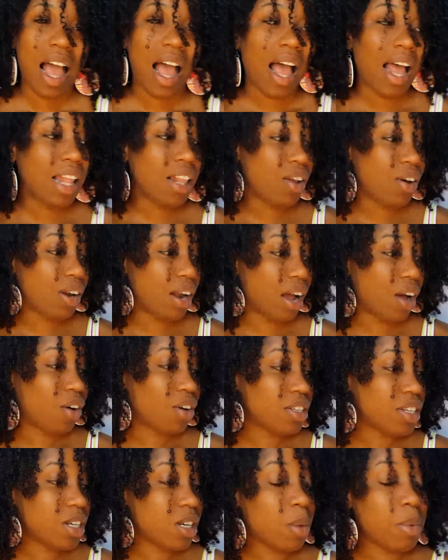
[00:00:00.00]
Allora,
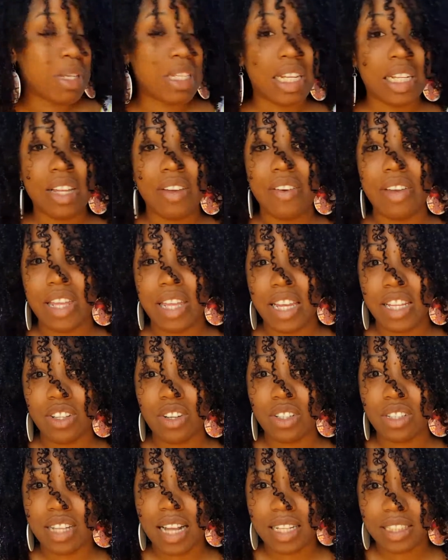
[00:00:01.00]
oggi come state
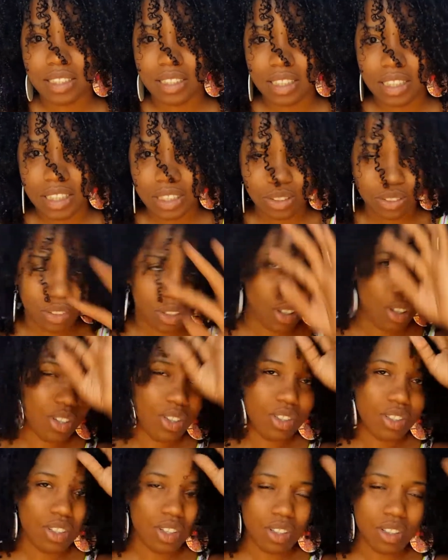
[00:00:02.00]
vedendo dal titolo
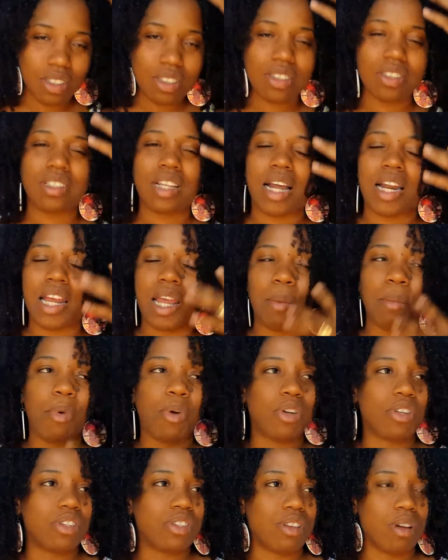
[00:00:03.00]
non
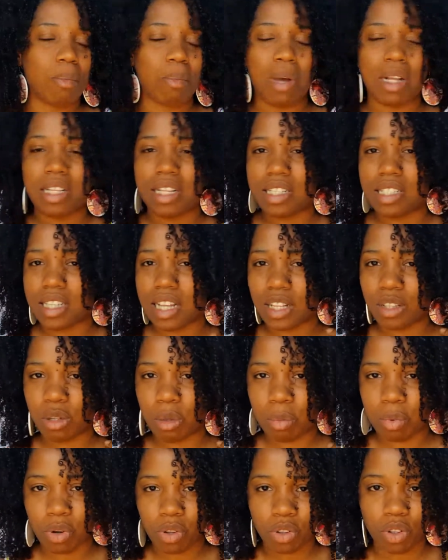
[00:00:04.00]
staremo insomma
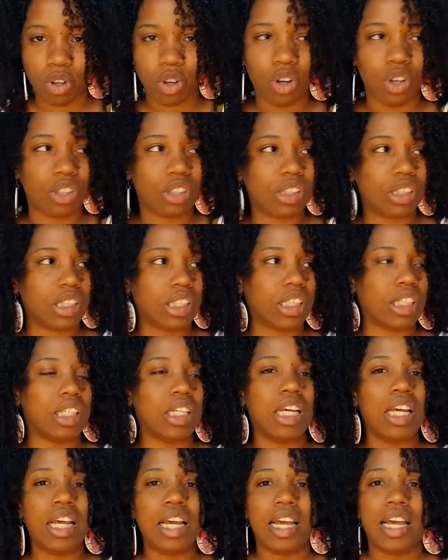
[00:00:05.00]
testando
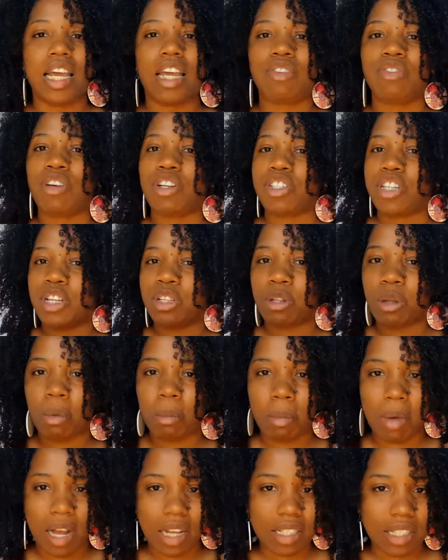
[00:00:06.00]
prodotti, e facendo
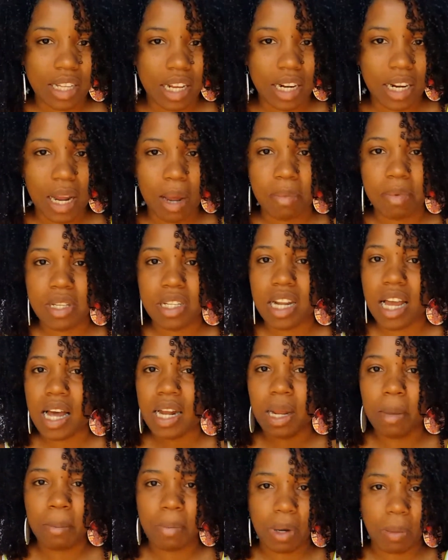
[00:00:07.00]
maschere
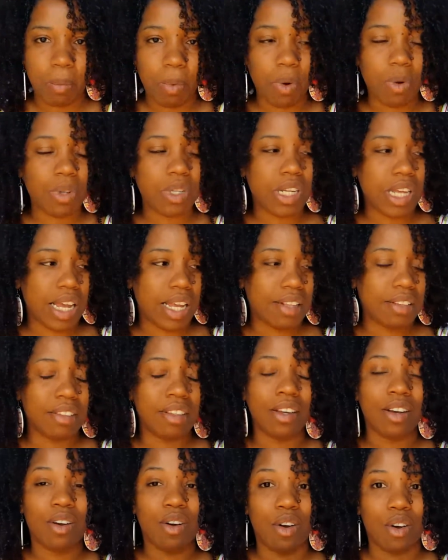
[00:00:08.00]
capillare
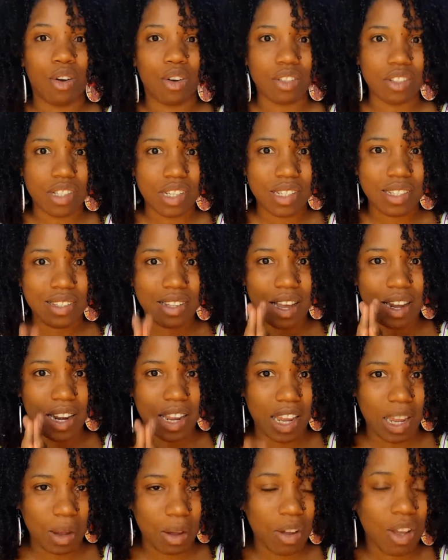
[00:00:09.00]
niente oggi
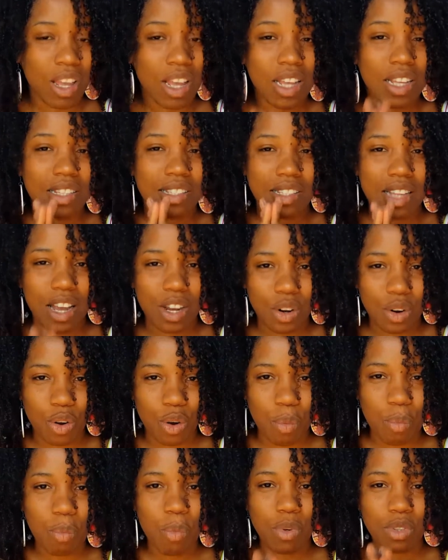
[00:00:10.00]
stare,
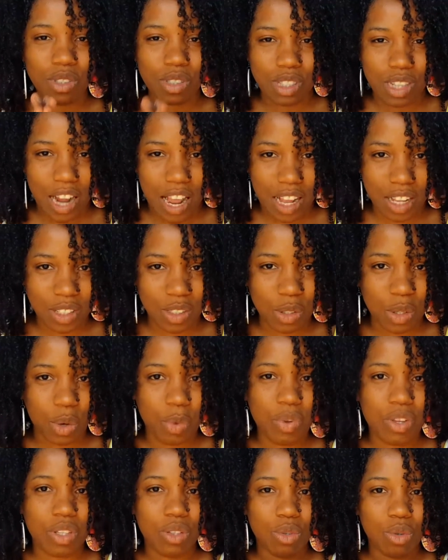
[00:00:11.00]
starò
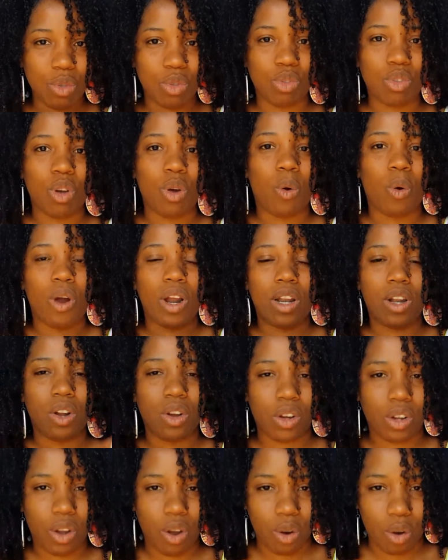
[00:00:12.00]
mostrandovi tutto
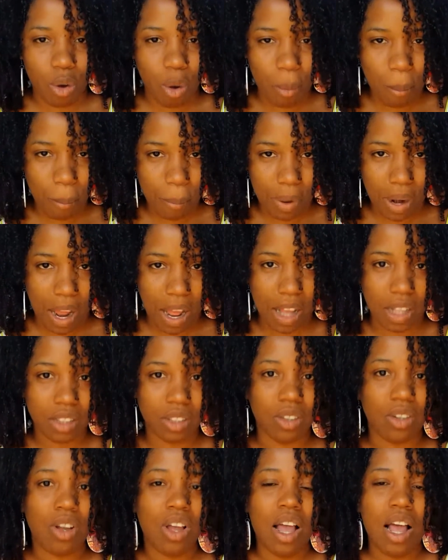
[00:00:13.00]
quello che ho
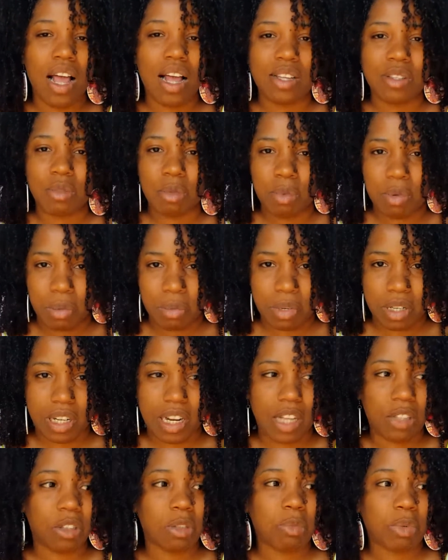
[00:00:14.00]
comprato al
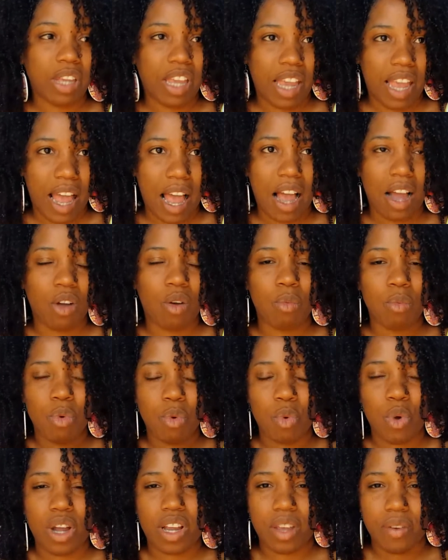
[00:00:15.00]
supermercato che ha
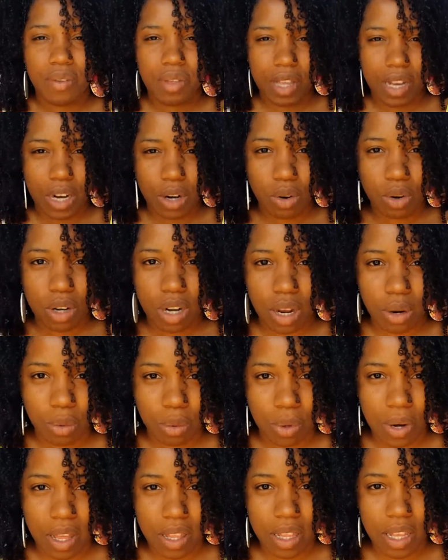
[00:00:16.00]
comunque a che vedere con la
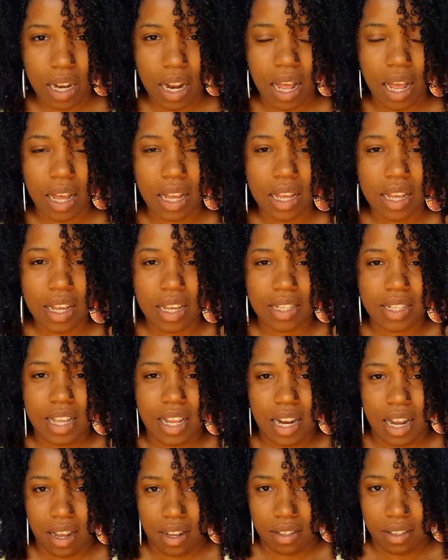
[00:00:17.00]
cura della,
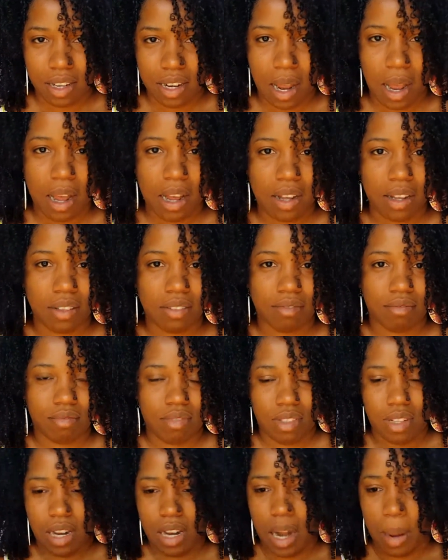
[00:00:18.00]
della, della,
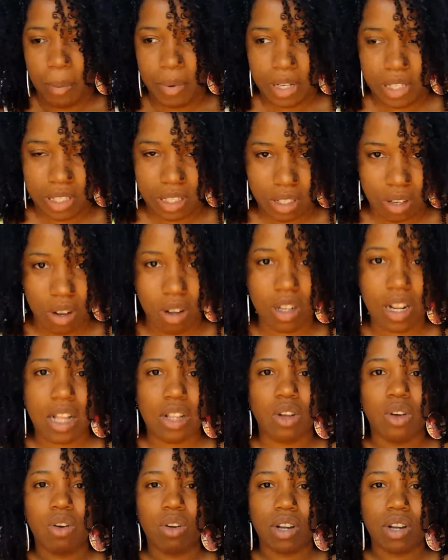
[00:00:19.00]
della persona, no?